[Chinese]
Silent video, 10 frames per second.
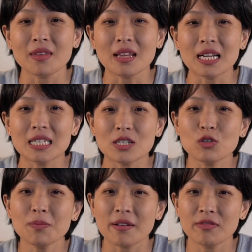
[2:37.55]
那其
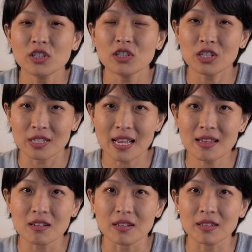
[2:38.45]
中百分之十
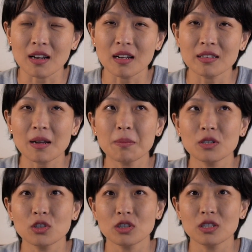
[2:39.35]
三的人呢，他
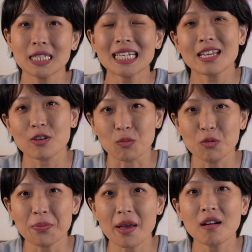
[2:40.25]
们是心里有
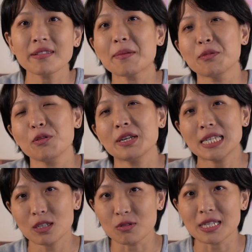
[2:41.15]
目标，但不会
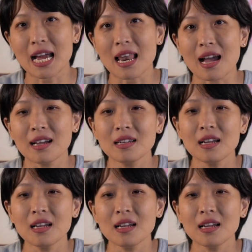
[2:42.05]
记录下来。